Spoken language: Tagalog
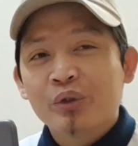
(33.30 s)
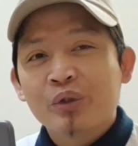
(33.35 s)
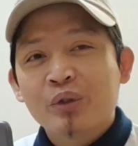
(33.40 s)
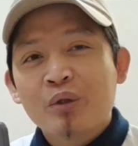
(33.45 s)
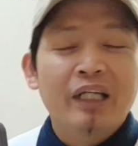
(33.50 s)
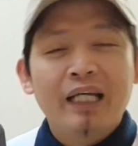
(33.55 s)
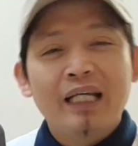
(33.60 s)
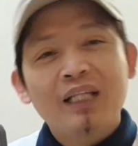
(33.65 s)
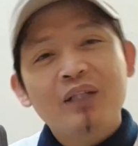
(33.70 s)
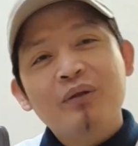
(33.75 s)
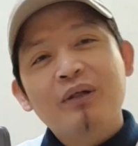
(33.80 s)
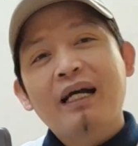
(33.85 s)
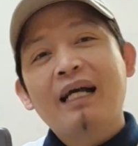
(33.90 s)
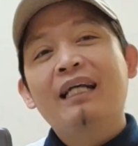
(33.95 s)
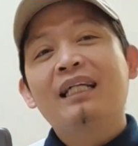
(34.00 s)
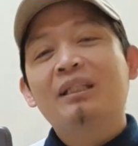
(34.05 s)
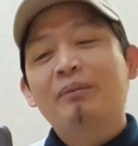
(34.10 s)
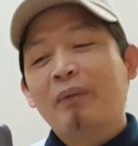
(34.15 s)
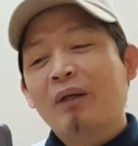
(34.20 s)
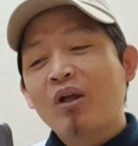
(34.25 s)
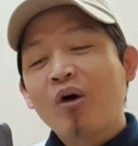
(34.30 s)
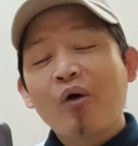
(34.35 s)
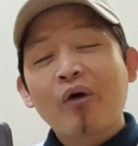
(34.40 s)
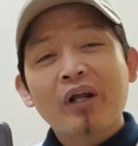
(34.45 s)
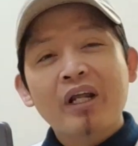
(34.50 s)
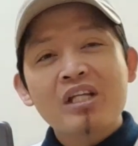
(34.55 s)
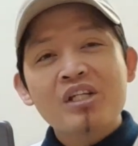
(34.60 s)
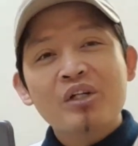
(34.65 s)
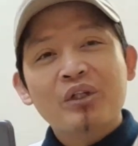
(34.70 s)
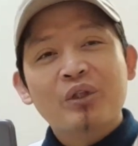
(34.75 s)
ito guys,
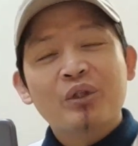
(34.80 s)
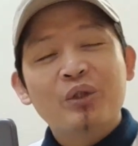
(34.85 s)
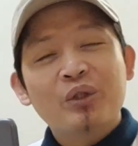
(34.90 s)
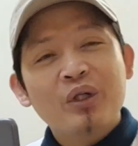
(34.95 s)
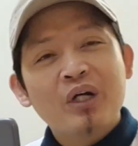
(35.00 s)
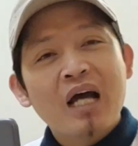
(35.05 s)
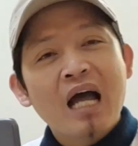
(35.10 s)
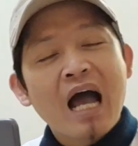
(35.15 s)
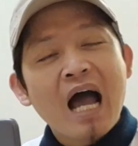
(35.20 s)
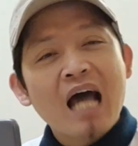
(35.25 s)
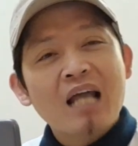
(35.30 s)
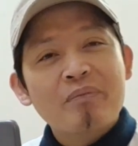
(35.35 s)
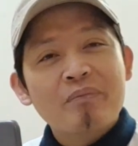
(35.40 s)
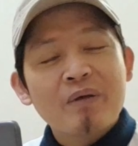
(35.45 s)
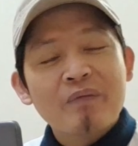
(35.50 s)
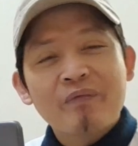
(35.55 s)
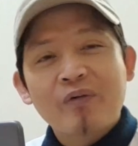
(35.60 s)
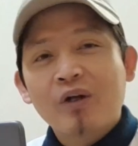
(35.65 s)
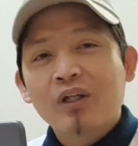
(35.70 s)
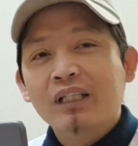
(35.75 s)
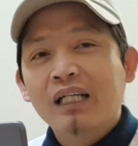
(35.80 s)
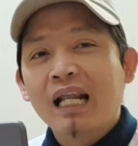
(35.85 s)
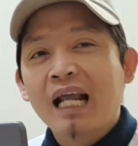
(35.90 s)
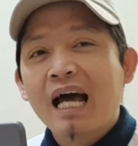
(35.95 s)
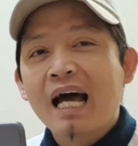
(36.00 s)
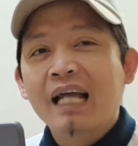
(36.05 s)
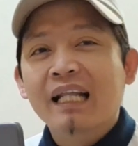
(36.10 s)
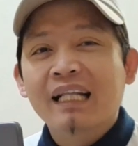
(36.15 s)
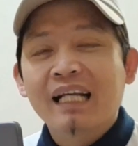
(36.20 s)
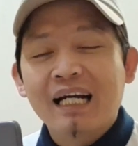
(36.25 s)
panoorin nyo to. At before sa
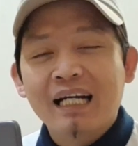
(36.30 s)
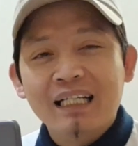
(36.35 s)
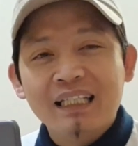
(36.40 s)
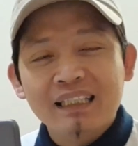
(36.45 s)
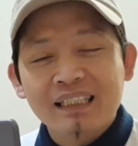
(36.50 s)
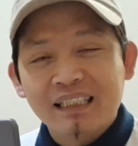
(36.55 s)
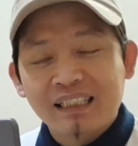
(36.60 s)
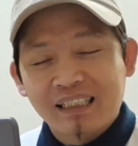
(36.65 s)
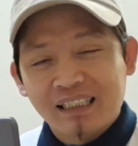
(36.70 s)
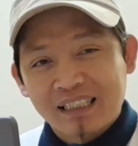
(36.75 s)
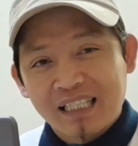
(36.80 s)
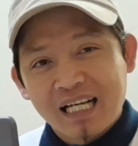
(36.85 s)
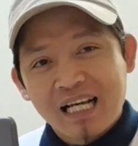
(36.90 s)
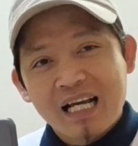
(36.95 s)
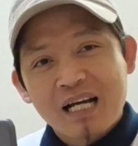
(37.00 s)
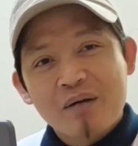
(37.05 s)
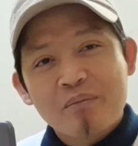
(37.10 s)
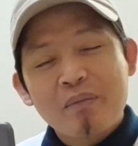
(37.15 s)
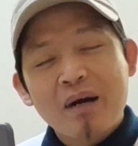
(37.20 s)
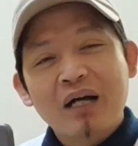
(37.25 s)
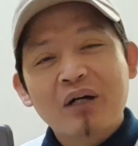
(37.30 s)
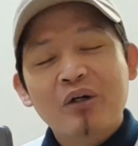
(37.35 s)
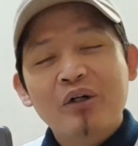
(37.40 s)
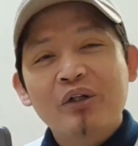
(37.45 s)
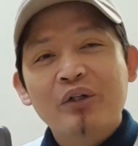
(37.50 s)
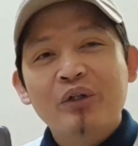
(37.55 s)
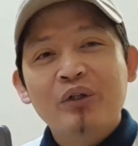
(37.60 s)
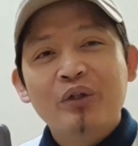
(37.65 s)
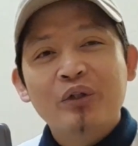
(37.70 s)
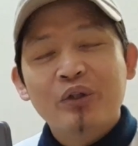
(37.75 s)
lahat guys,
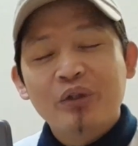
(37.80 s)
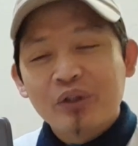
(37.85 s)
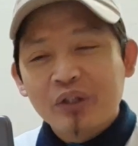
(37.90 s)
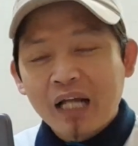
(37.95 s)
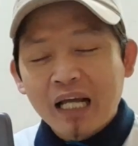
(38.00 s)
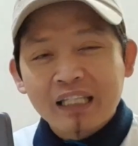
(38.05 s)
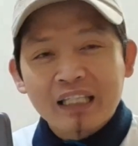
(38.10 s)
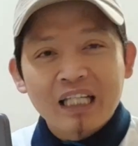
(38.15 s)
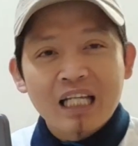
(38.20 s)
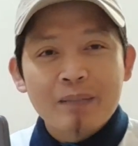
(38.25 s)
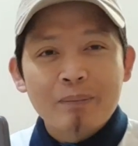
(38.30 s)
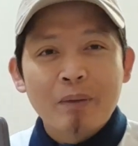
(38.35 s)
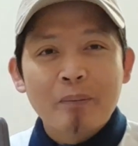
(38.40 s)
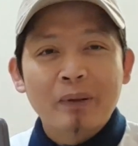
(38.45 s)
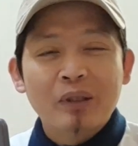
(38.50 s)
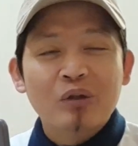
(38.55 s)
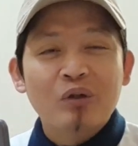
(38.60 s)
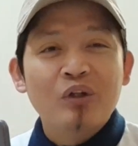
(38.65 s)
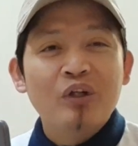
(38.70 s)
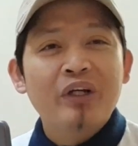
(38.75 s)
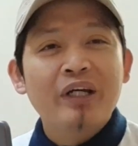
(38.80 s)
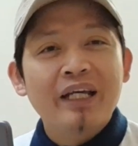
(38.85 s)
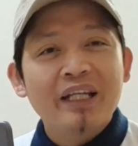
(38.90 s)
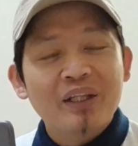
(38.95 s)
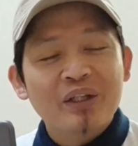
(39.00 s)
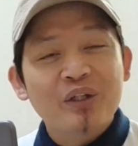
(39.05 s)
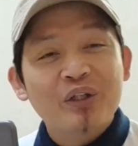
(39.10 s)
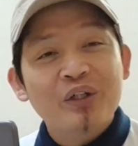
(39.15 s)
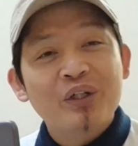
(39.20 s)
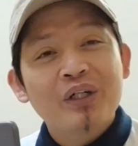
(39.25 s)
bago natin
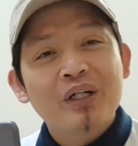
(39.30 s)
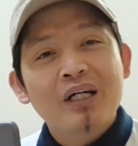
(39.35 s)
ipagpatuloy ito,